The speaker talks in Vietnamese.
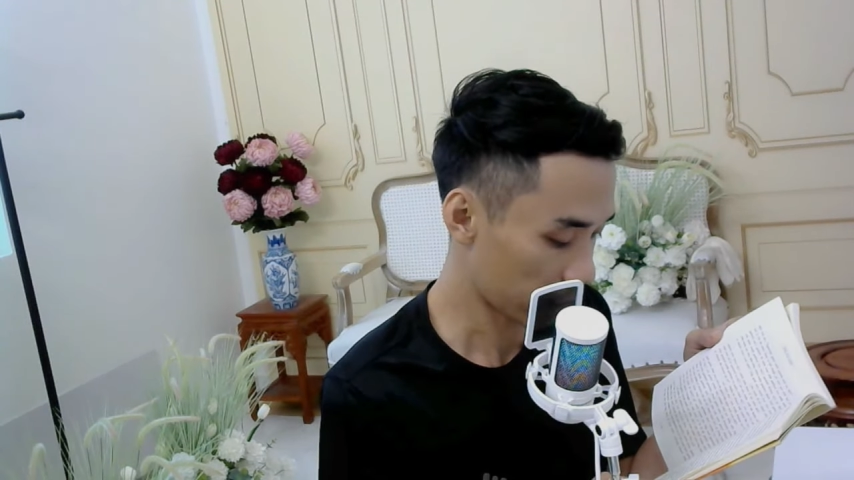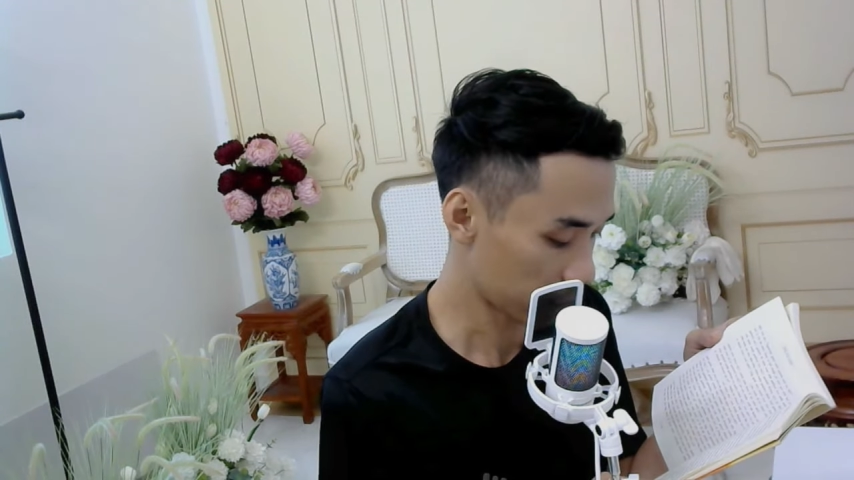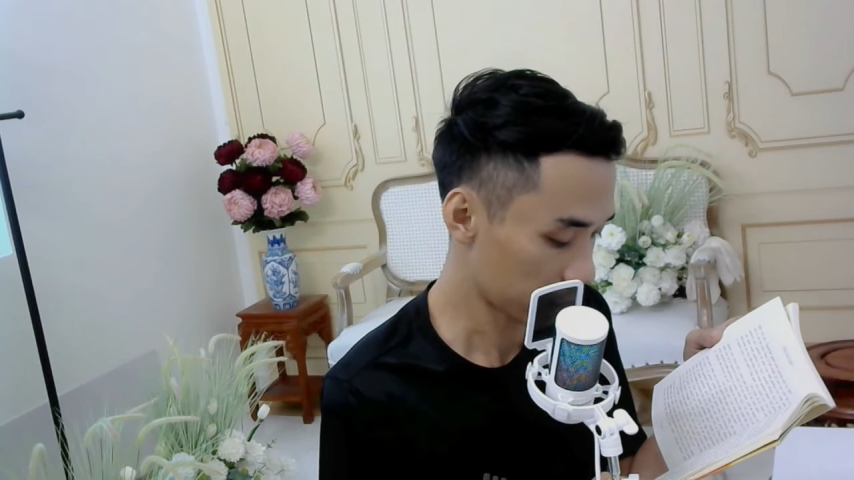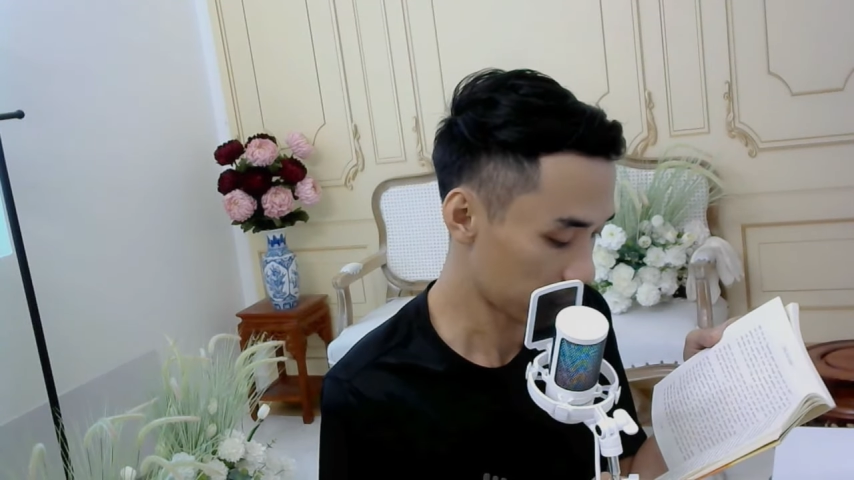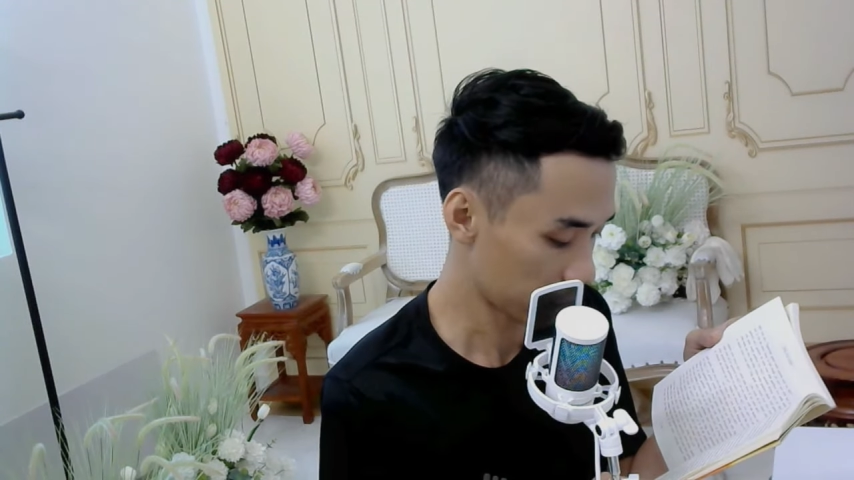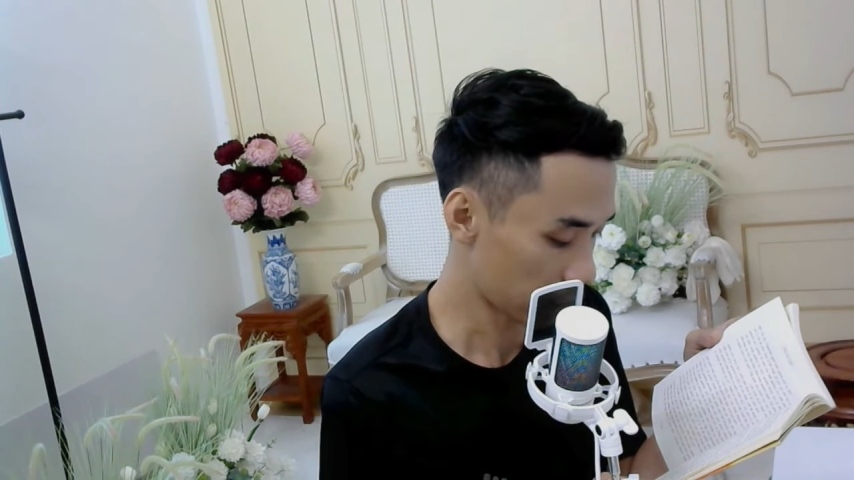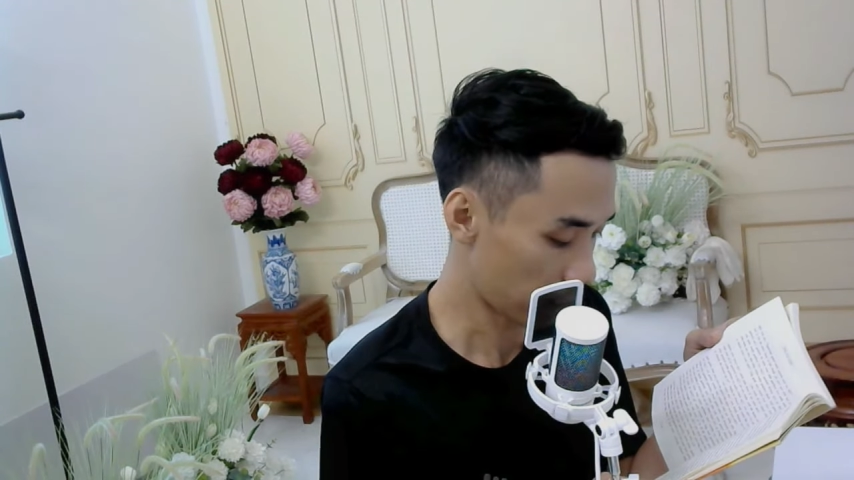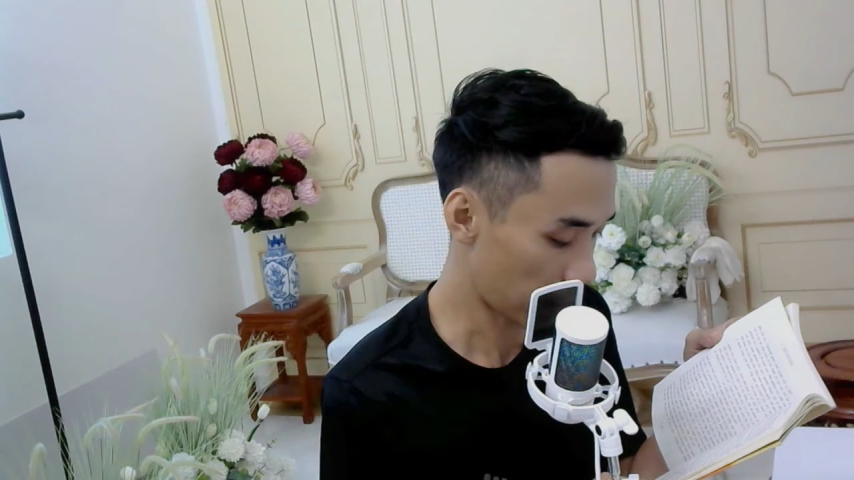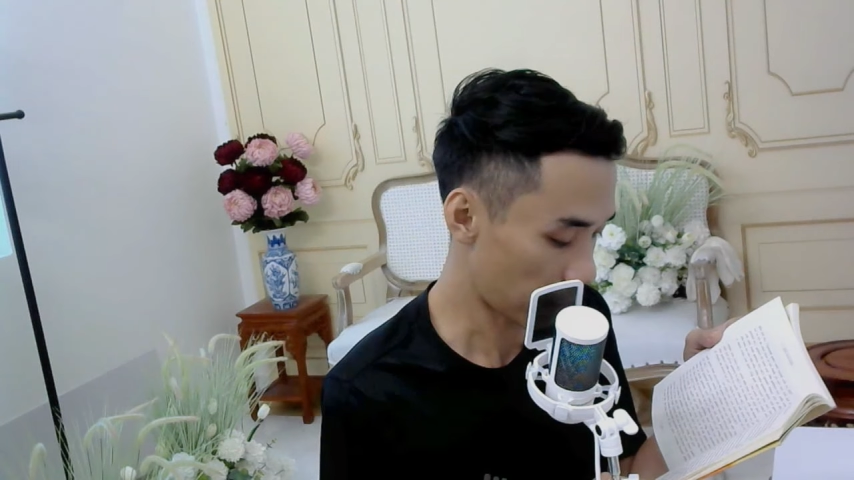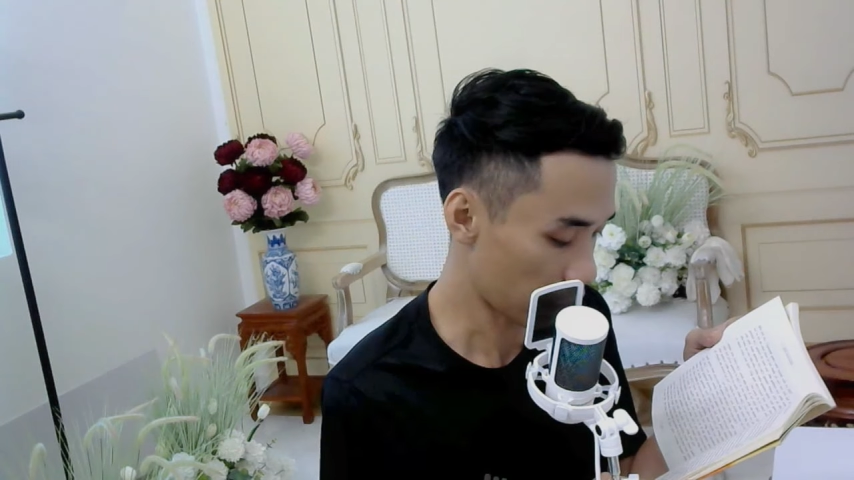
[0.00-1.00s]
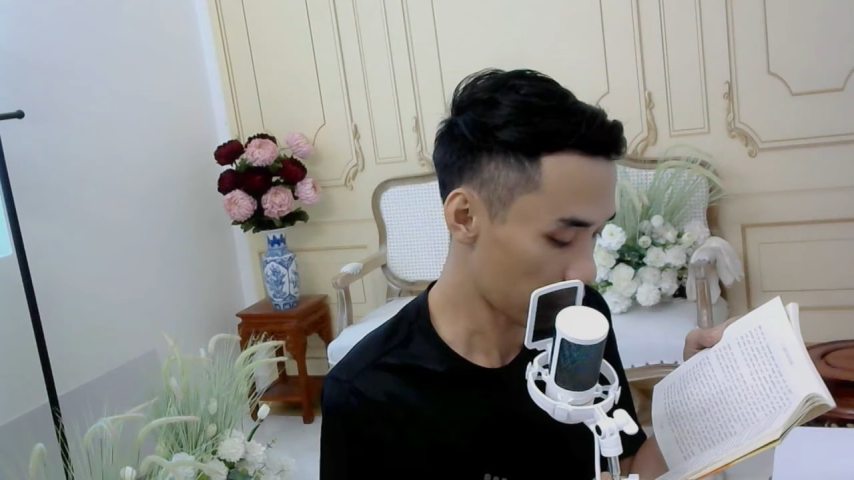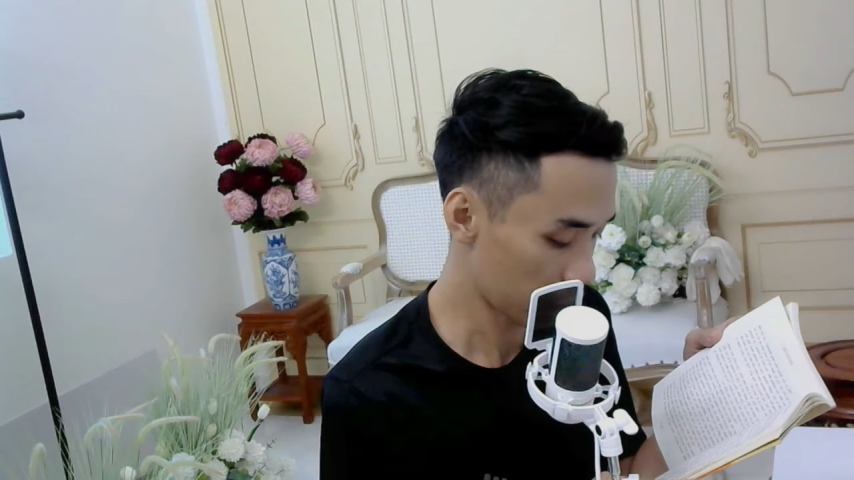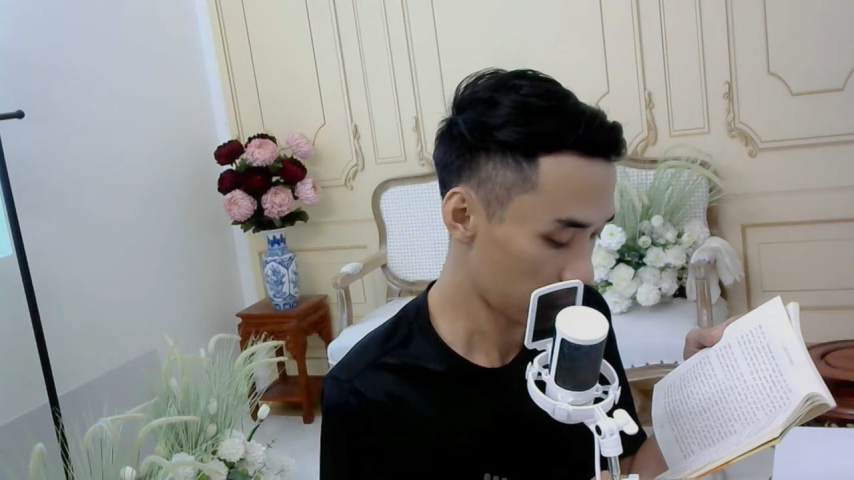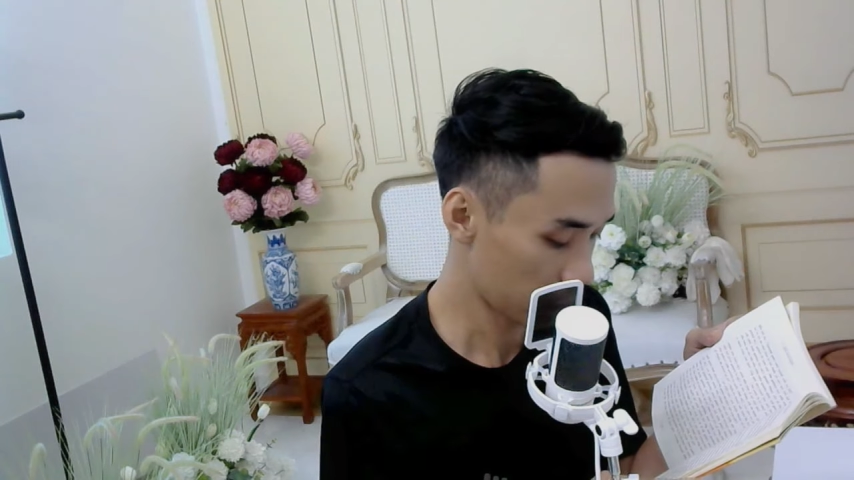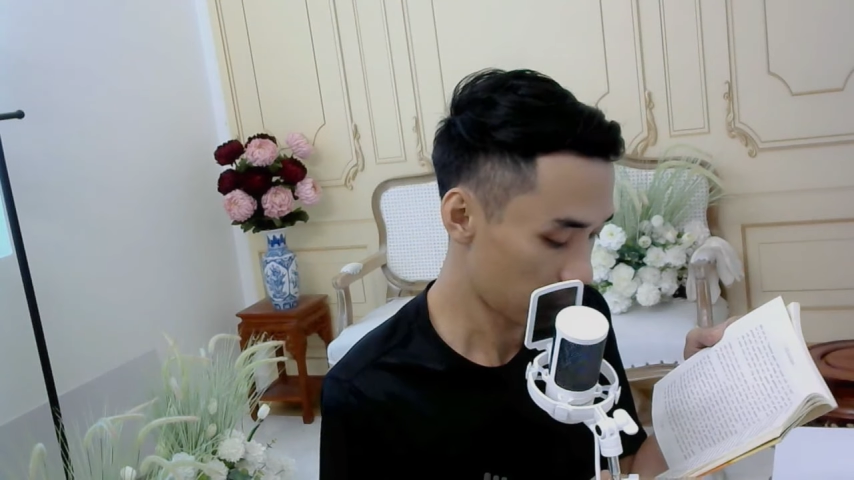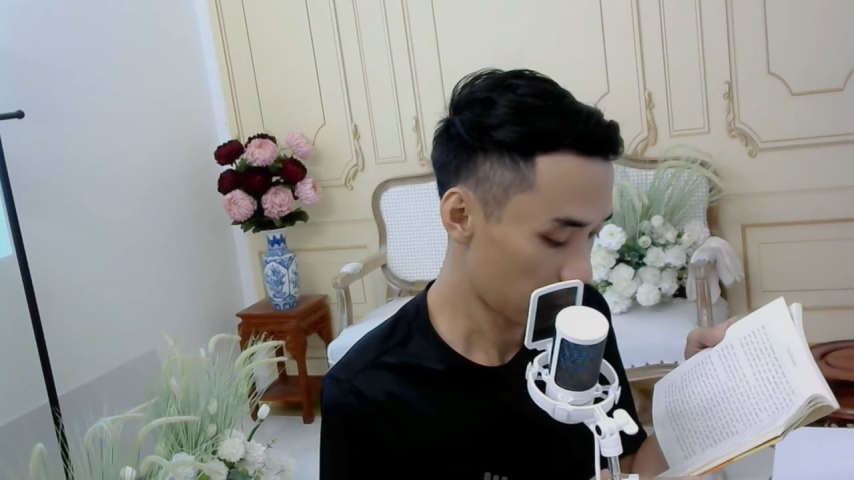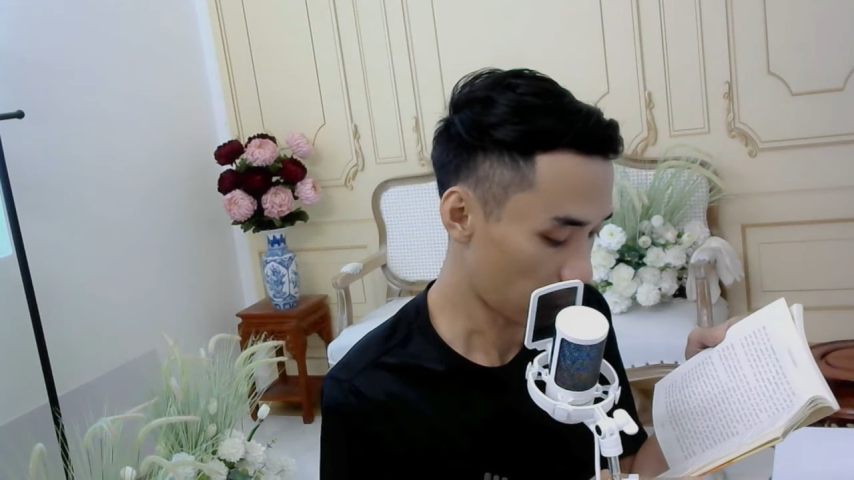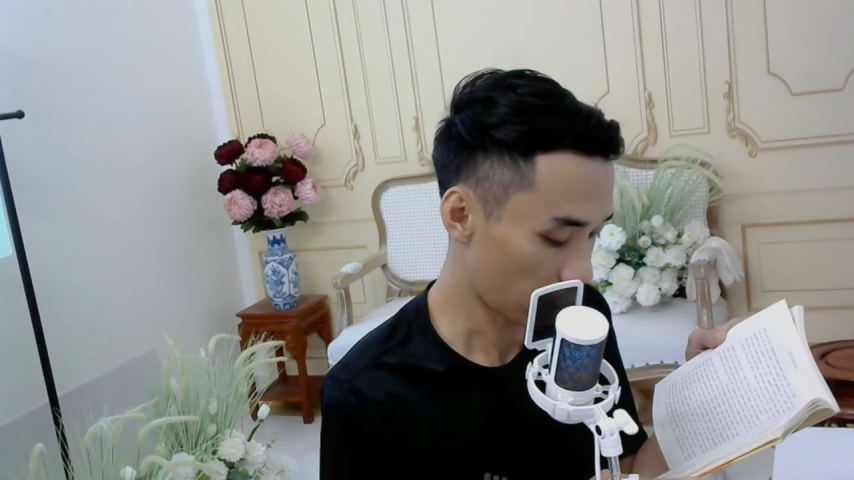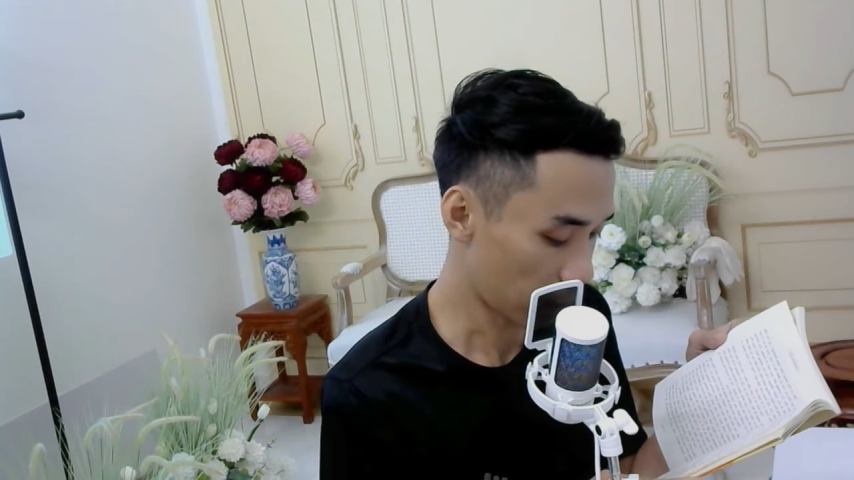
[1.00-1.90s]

là bằng cớ cậu đã gặp một